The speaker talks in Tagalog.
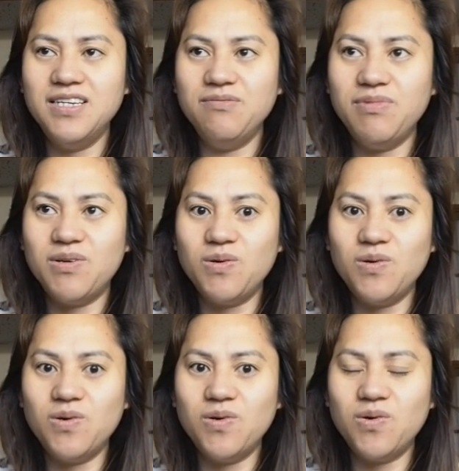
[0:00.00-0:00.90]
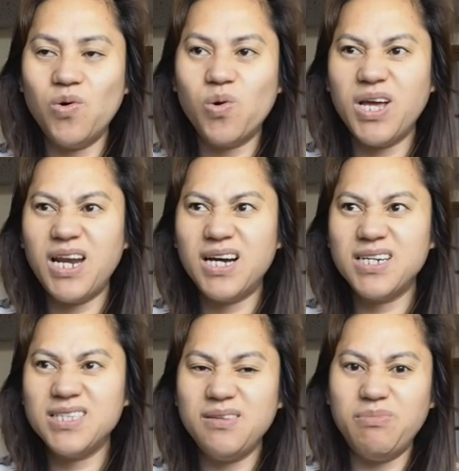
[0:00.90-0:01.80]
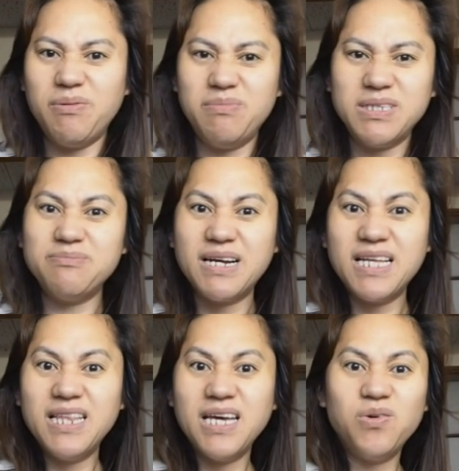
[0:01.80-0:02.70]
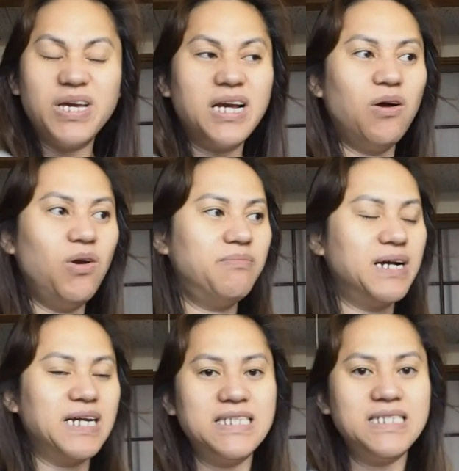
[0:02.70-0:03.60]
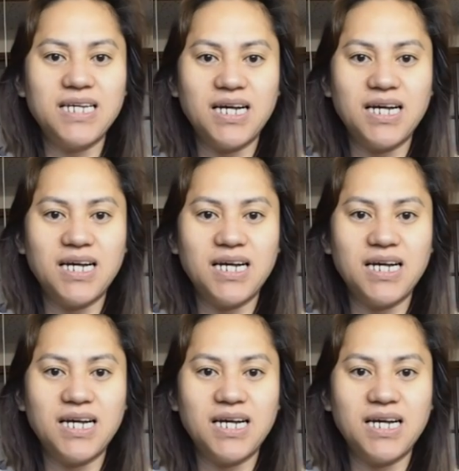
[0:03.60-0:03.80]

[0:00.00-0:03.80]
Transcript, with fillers: Pero okay lang, 'di ba? Mas maganda yung ikaw lang mag-isa